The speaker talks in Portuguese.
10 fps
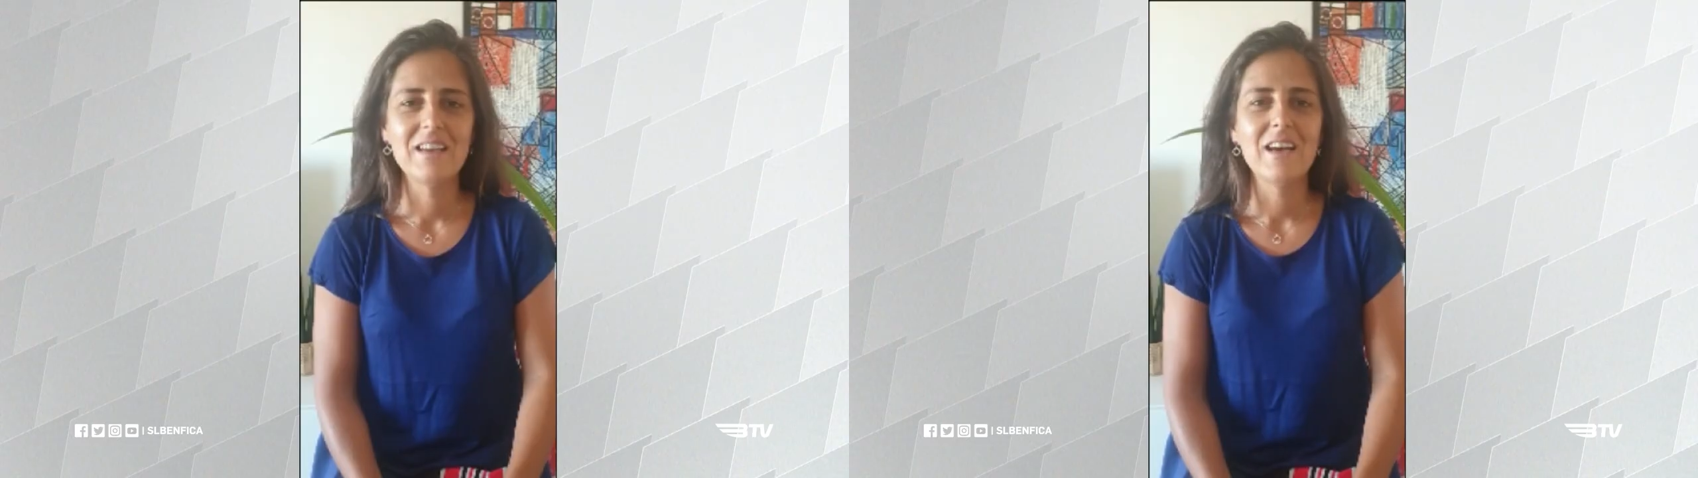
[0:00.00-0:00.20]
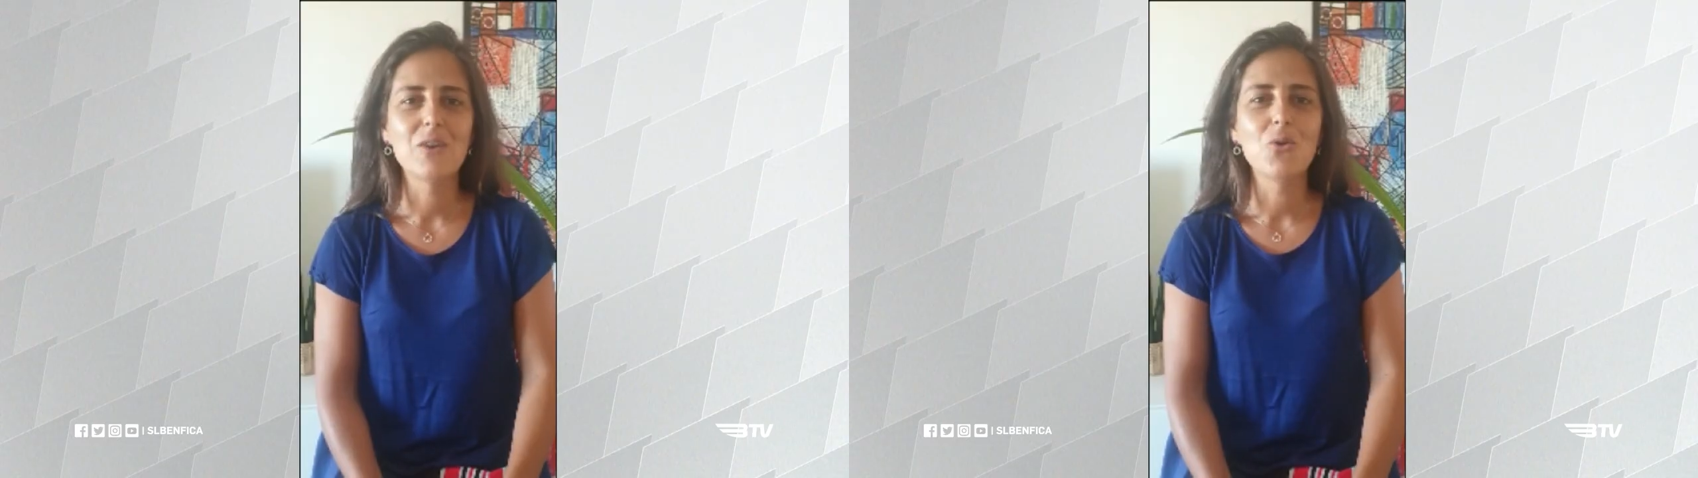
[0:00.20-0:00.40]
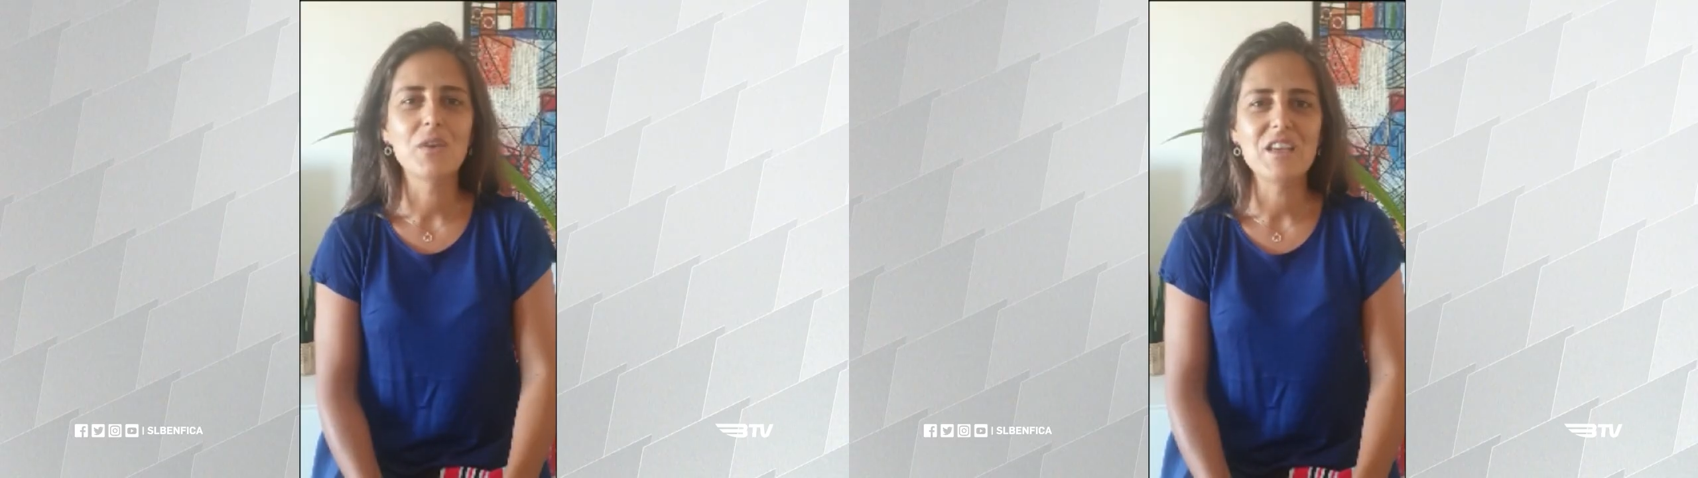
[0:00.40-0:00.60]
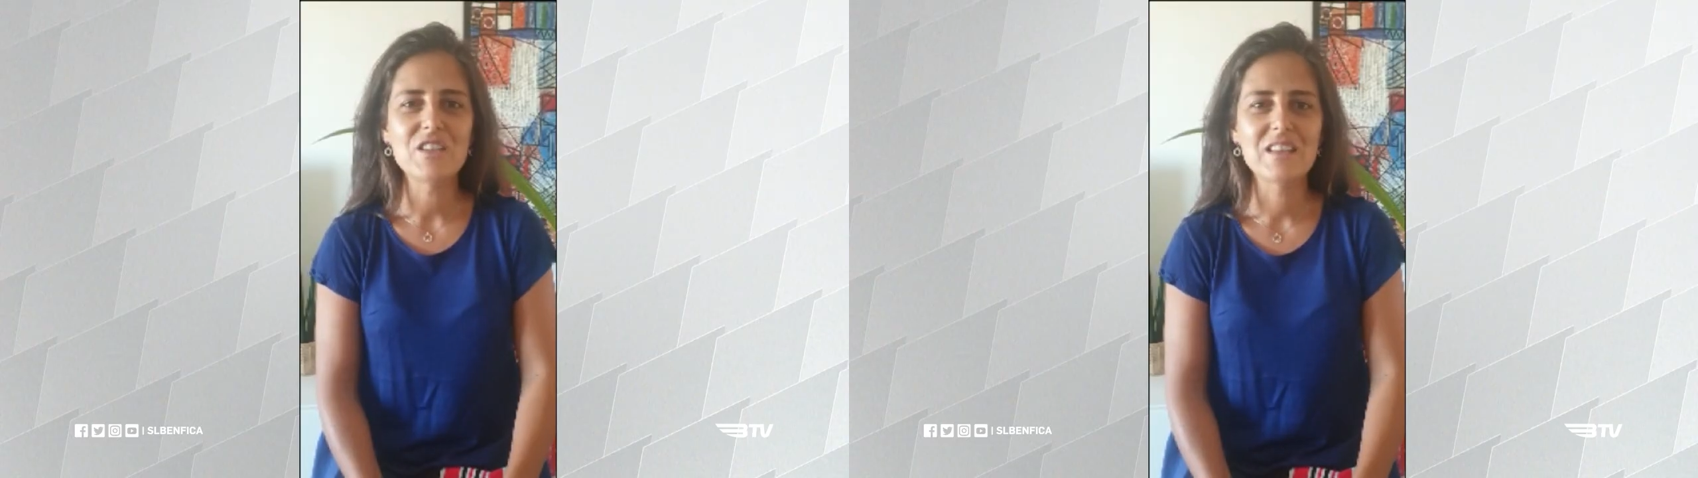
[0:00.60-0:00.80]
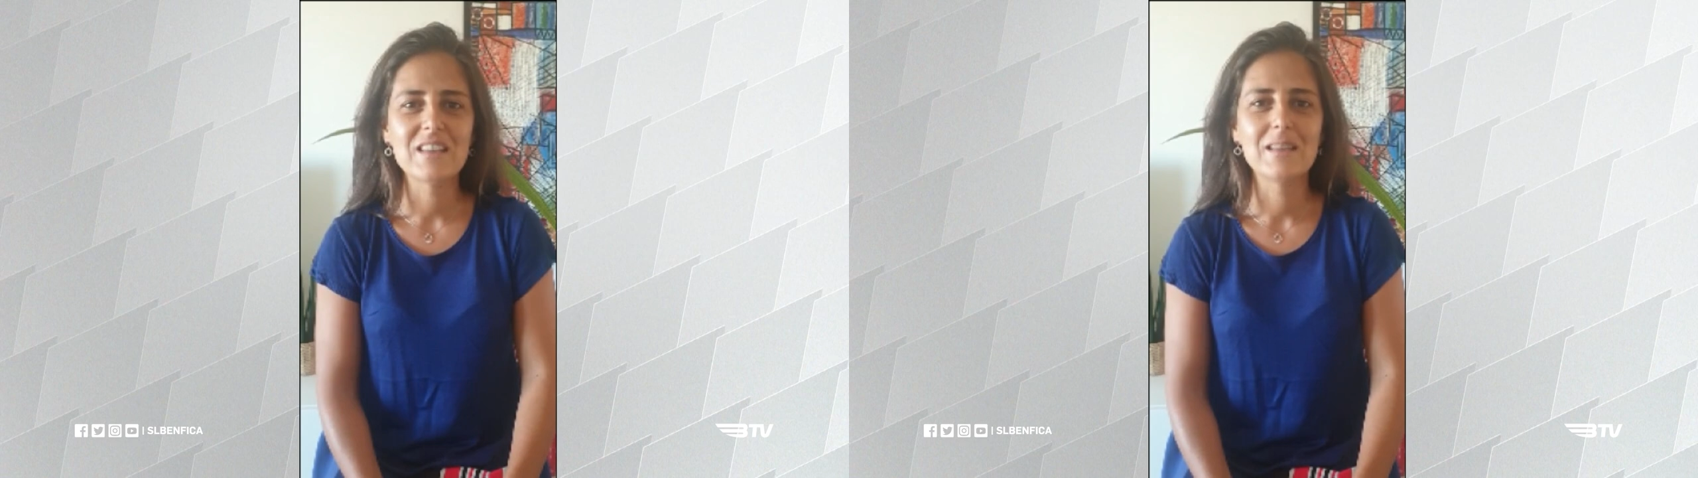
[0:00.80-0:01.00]
a
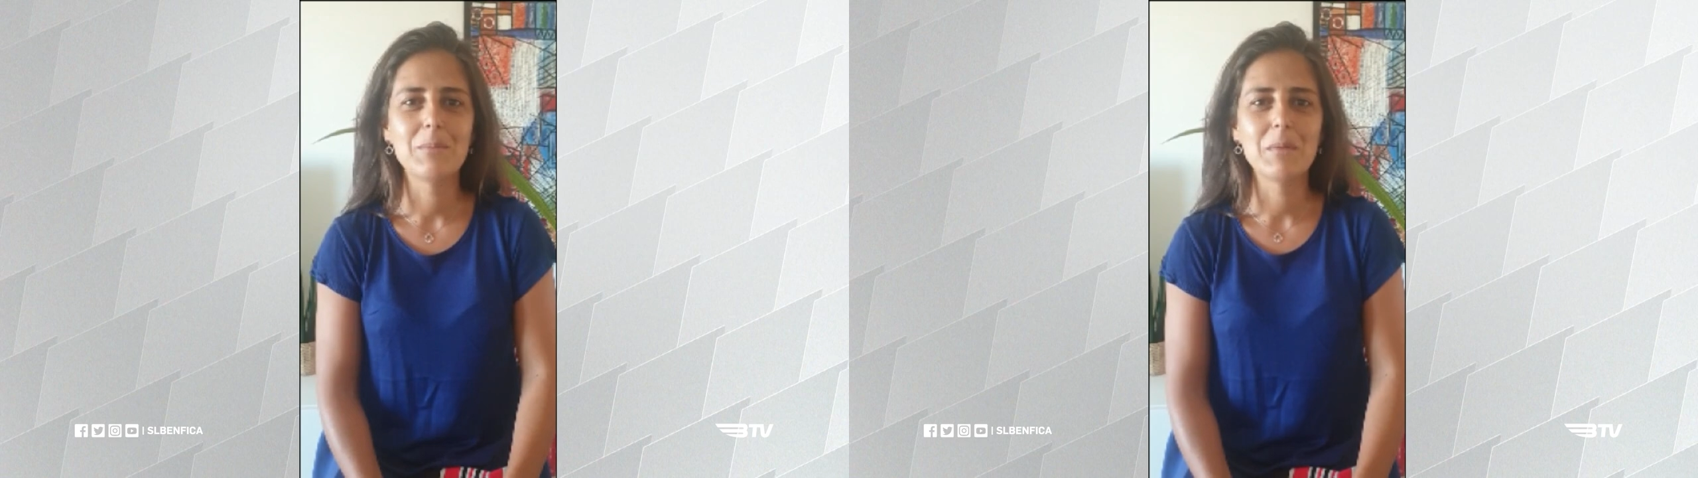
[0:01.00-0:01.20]
conquista da